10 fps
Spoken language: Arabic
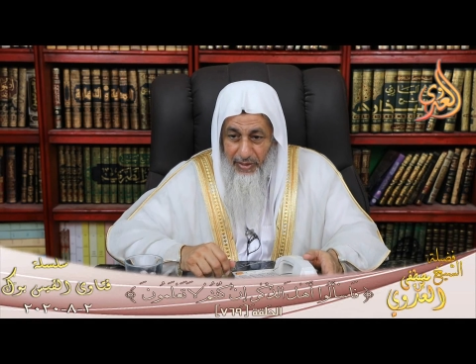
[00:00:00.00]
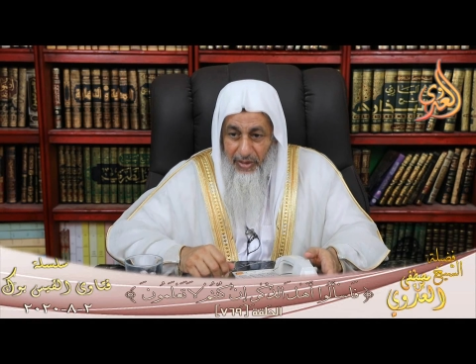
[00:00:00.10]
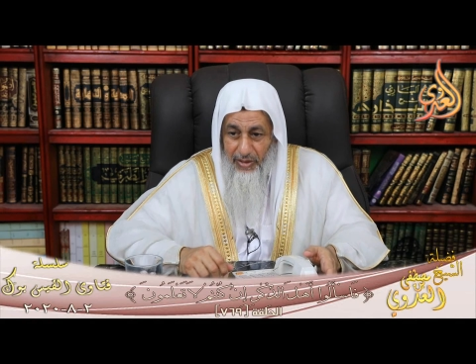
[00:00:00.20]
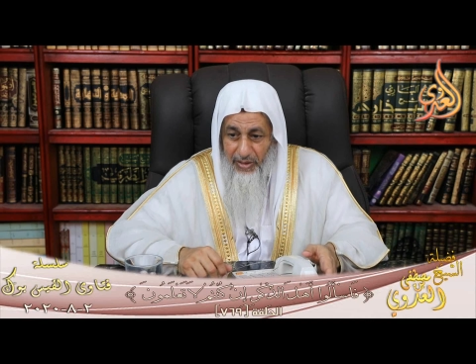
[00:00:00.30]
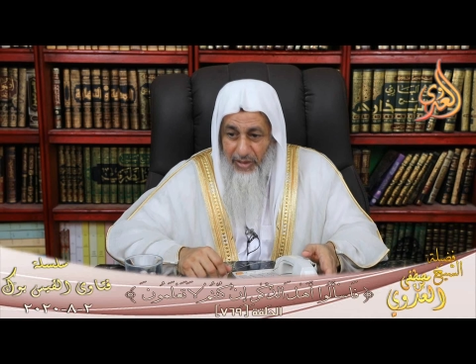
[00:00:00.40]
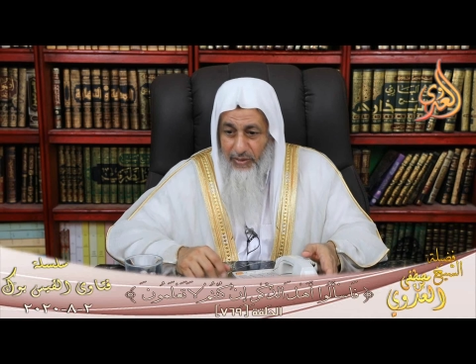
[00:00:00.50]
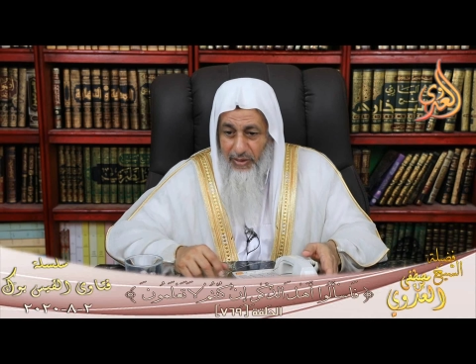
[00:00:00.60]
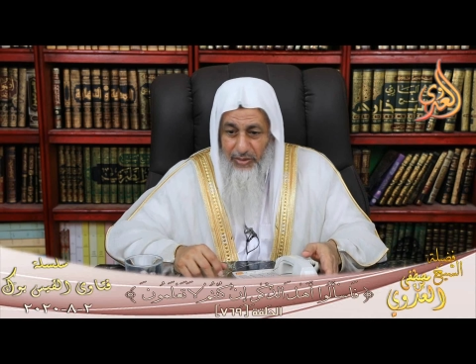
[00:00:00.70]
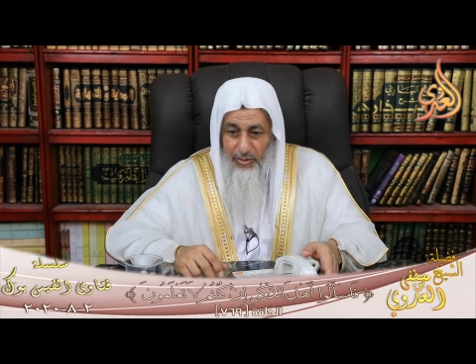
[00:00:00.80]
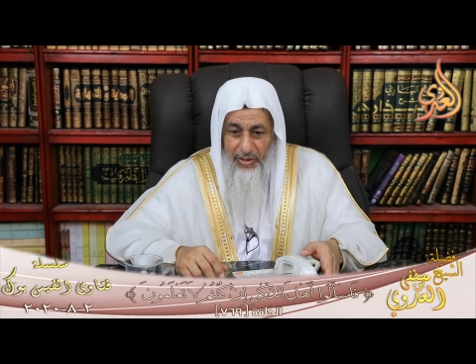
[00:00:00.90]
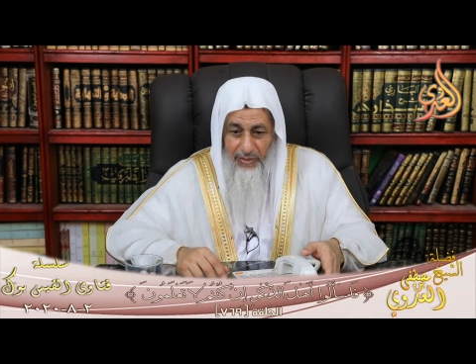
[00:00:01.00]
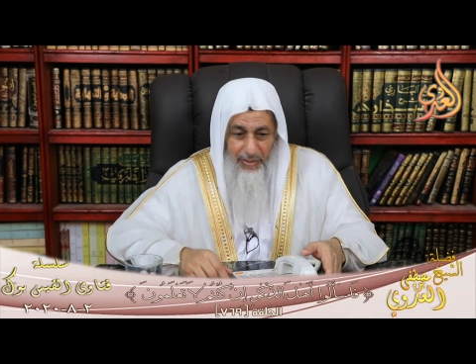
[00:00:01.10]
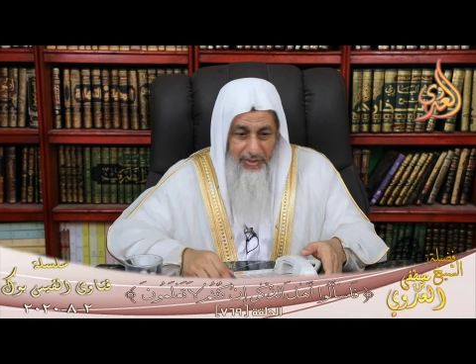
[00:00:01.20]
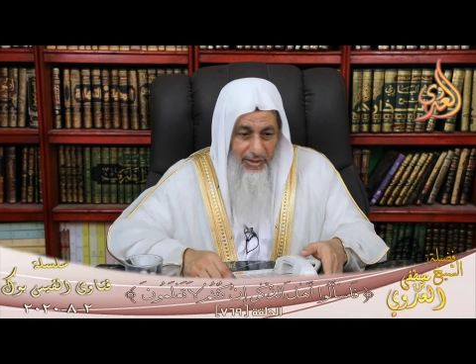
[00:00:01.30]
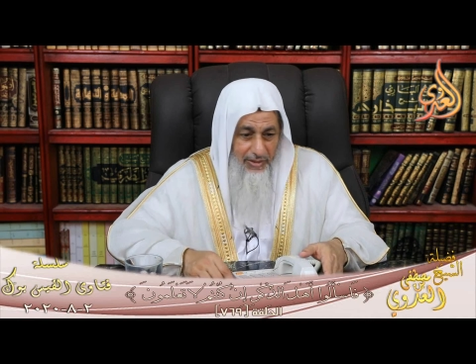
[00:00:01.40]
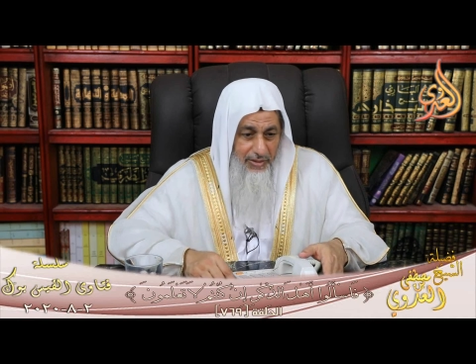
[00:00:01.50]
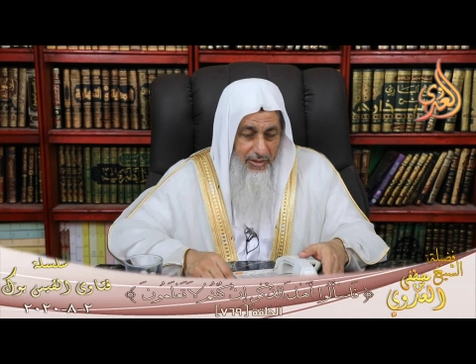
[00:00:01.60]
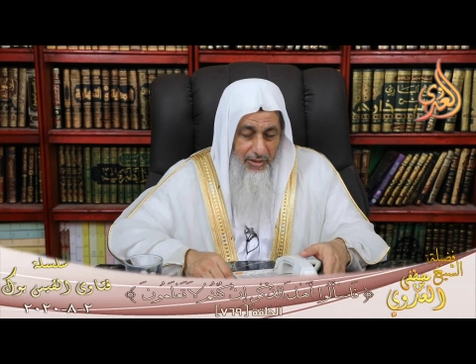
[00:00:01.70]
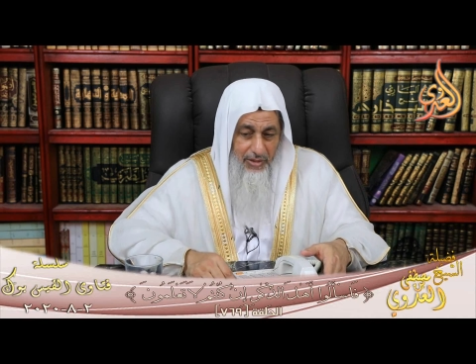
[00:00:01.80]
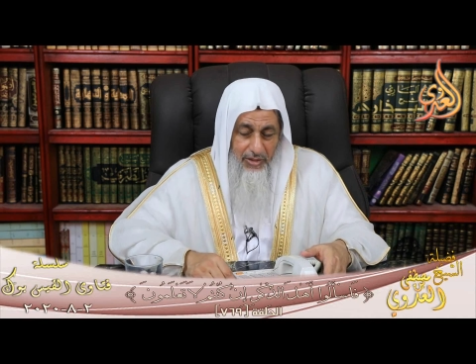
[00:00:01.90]
اه يعني واحد يقول لك مثلا
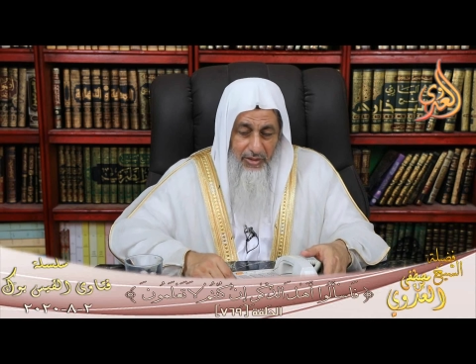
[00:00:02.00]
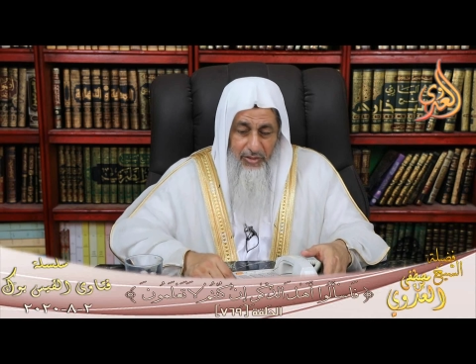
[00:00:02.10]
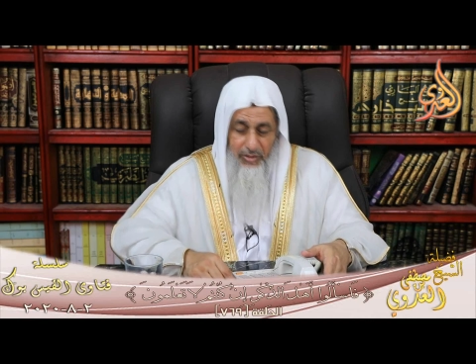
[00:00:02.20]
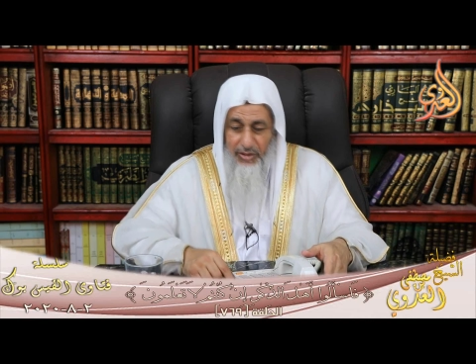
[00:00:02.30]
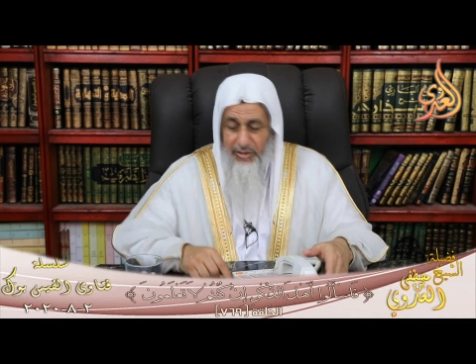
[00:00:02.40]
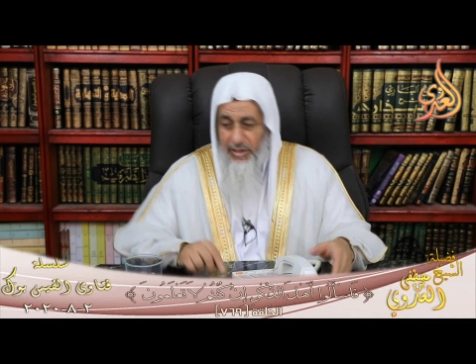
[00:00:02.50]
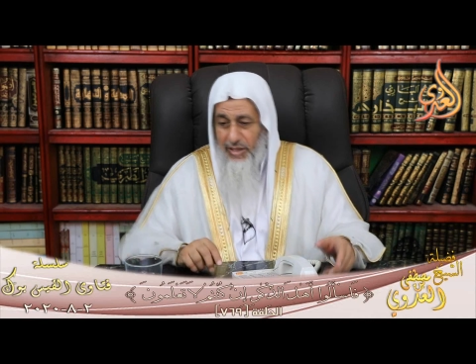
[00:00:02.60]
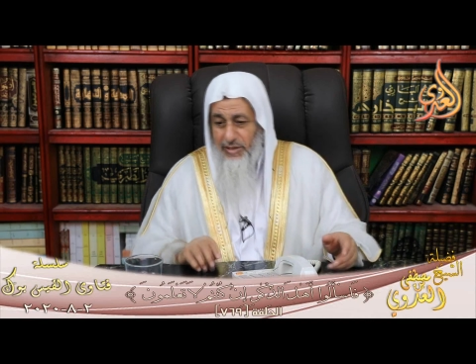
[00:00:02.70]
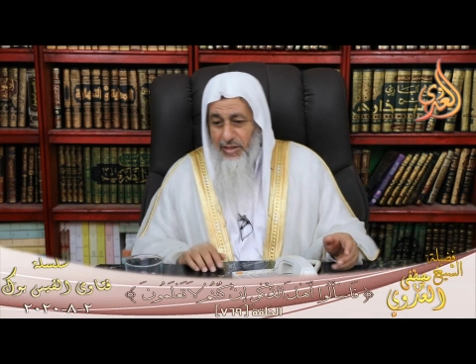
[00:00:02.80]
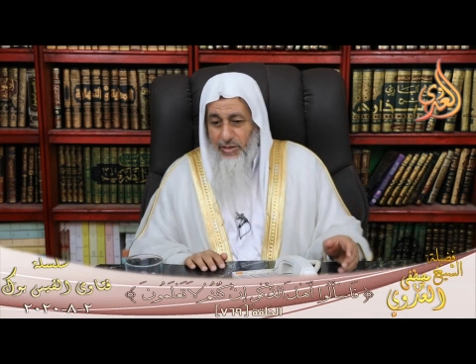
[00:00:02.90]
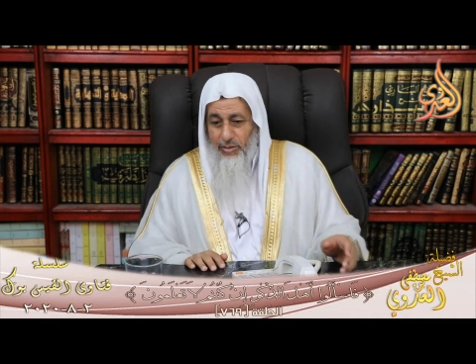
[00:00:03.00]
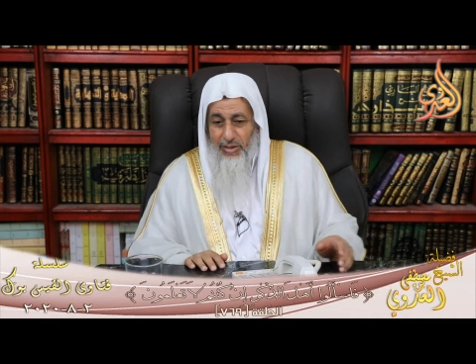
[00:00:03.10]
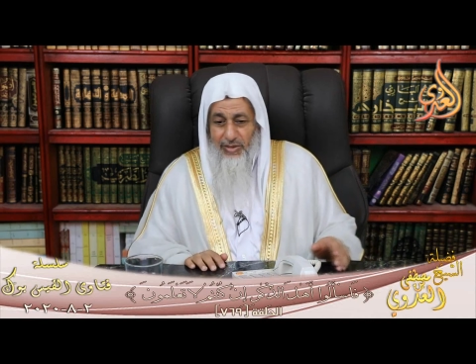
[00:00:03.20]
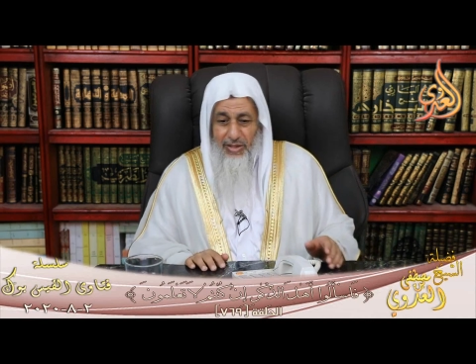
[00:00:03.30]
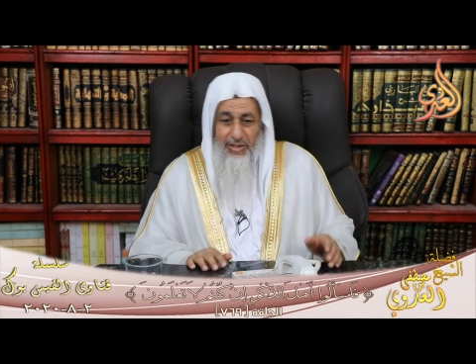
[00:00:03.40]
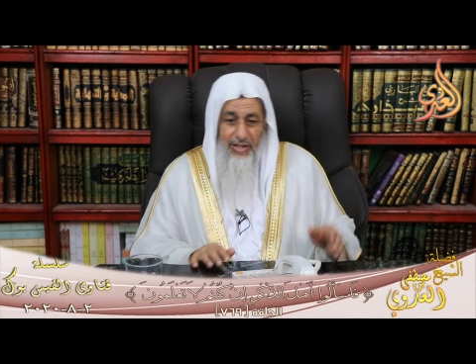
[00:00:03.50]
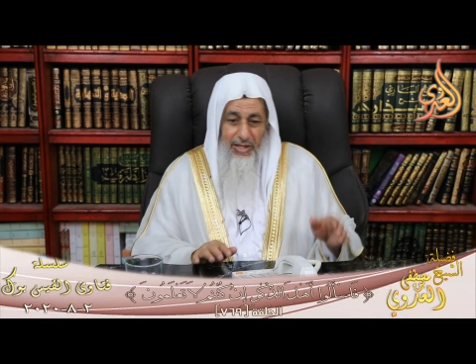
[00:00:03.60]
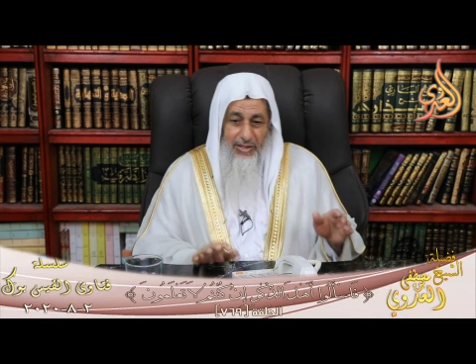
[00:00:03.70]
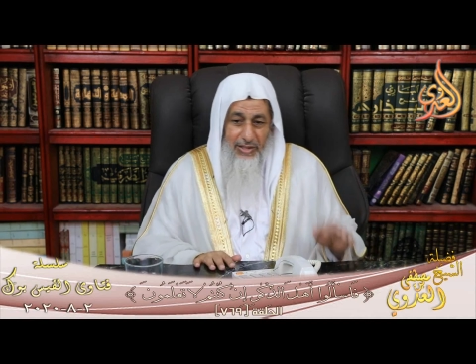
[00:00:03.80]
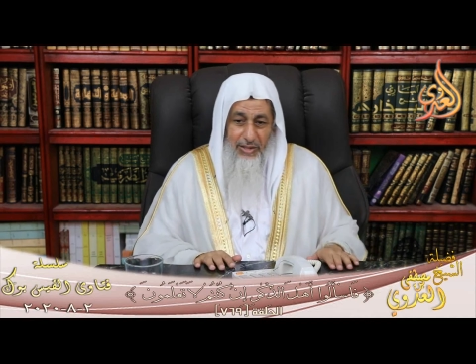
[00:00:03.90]
سورة الحديد وأنزلنا
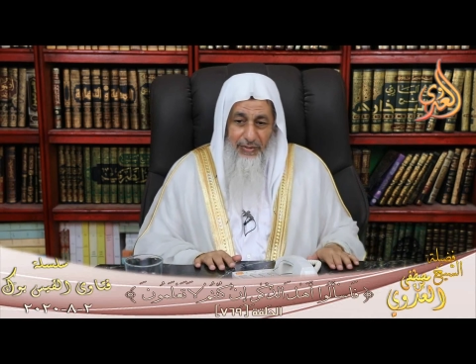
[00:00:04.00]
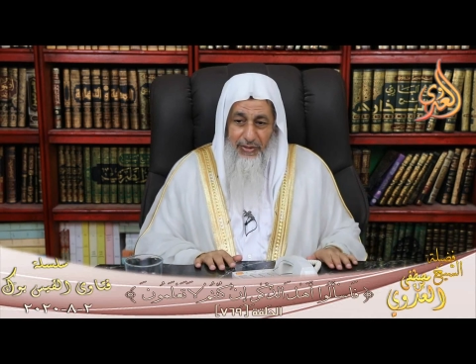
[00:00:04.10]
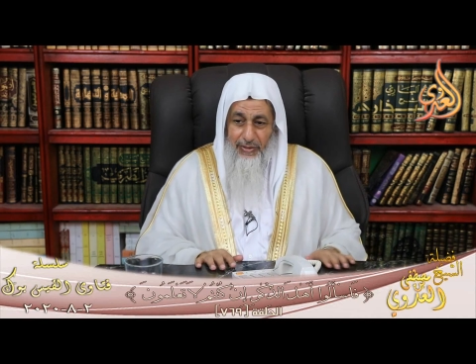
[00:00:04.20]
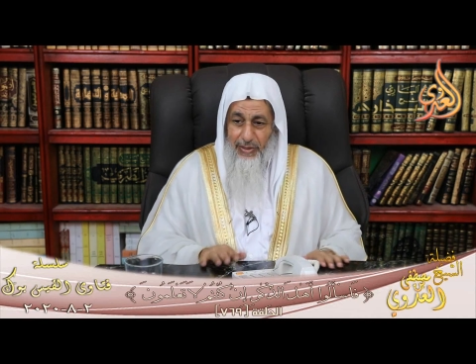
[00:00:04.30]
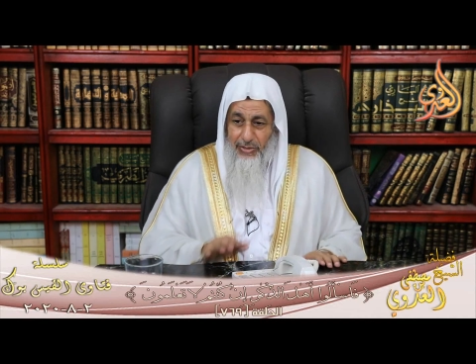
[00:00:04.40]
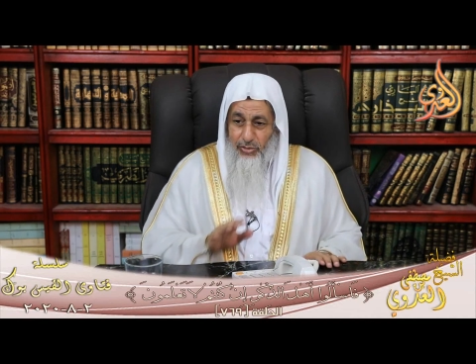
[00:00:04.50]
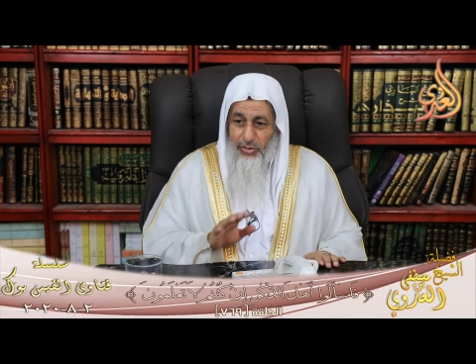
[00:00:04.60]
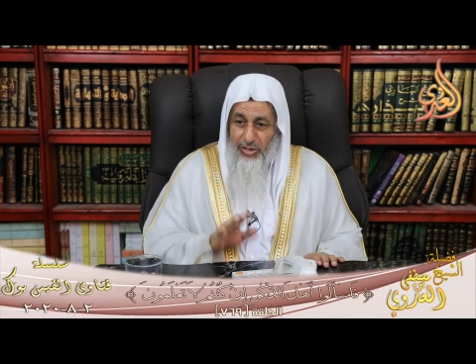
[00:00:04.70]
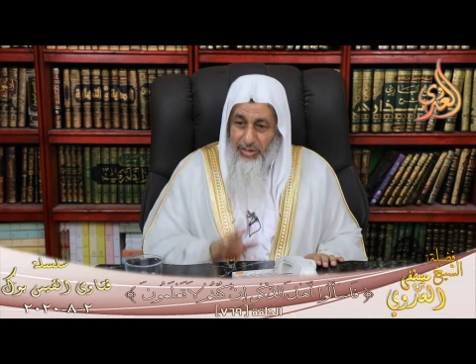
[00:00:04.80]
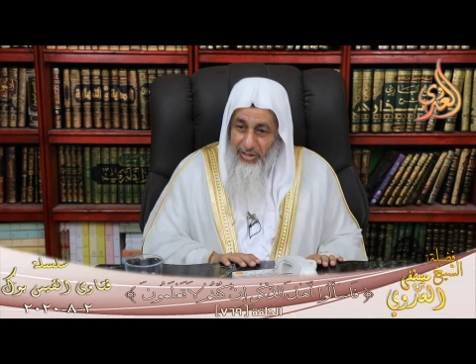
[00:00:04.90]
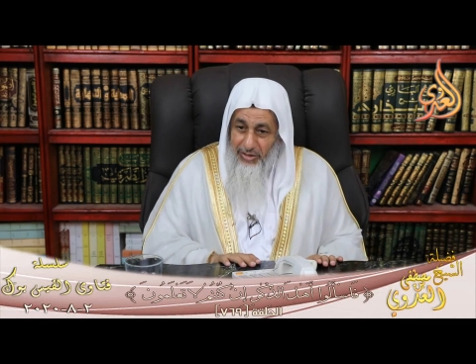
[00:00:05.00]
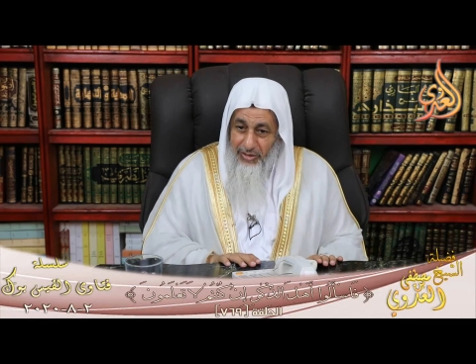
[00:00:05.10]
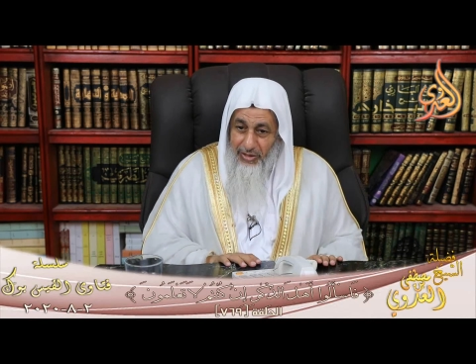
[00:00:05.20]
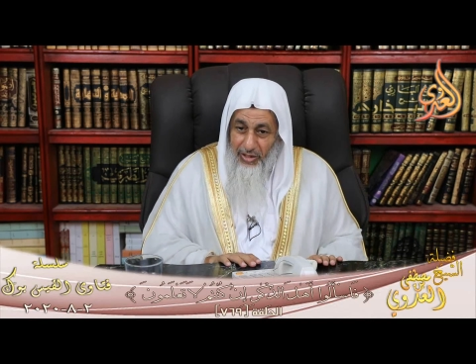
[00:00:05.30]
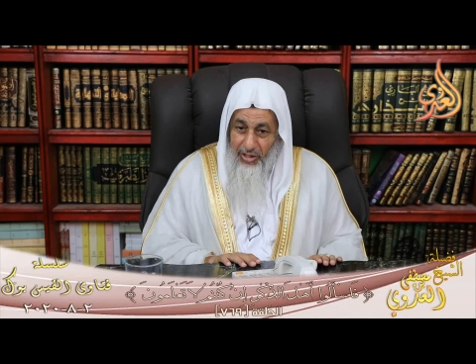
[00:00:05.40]
الحديد فيه بأس شديد